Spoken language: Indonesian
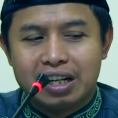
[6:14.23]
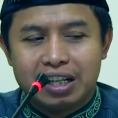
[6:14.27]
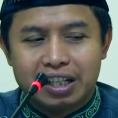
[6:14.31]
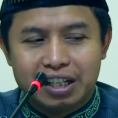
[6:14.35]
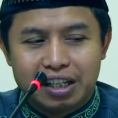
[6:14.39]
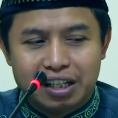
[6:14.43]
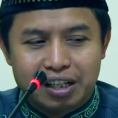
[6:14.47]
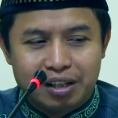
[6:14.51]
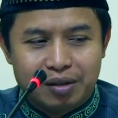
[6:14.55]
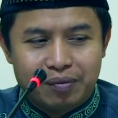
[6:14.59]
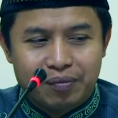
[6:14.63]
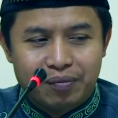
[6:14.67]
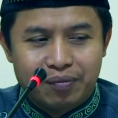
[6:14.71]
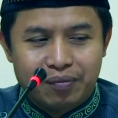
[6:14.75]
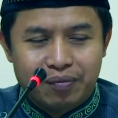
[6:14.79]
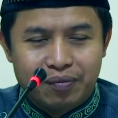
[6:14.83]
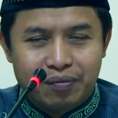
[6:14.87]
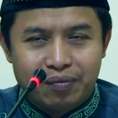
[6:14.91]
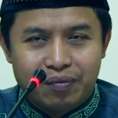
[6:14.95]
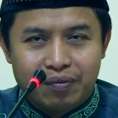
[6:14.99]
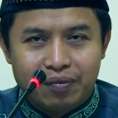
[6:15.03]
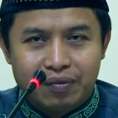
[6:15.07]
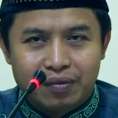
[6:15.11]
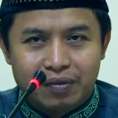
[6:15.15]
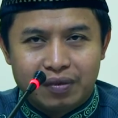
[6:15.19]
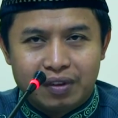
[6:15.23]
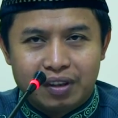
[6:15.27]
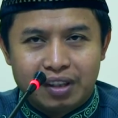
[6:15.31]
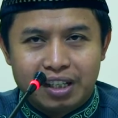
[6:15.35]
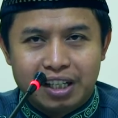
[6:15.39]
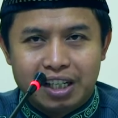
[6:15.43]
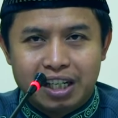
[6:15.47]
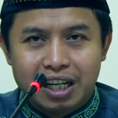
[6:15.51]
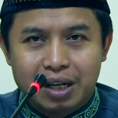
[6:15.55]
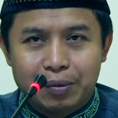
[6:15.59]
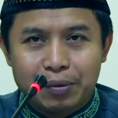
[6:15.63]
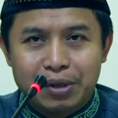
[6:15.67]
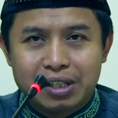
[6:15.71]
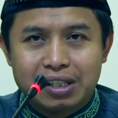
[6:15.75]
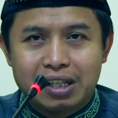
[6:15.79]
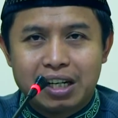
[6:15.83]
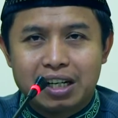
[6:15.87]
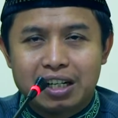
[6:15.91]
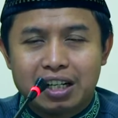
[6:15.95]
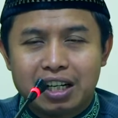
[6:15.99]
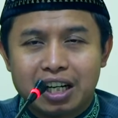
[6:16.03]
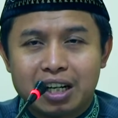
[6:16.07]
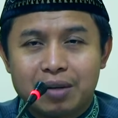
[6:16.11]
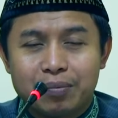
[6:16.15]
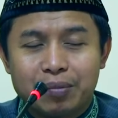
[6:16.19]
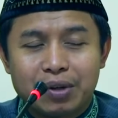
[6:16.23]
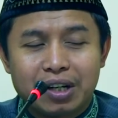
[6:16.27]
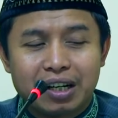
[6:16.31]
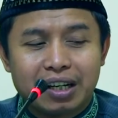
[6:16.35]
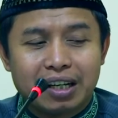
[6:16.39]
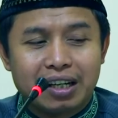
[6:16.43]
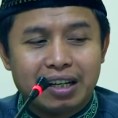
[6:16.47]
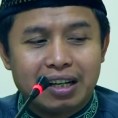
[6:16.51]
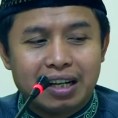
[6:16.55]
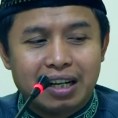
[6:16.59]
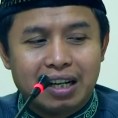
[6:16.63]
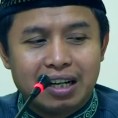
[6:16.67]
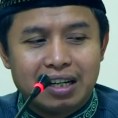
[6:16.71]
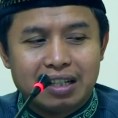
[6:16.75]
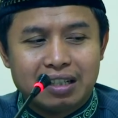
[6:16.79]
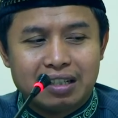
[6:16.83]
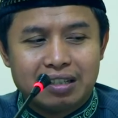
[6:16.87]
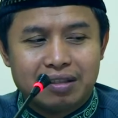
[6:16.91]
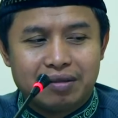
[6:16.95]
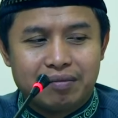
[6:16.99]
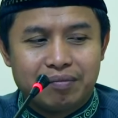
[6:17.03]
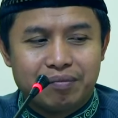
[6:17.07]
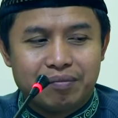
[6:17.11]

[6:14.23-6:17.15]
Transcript: dalil. Tidak bisa dengan perkiraan,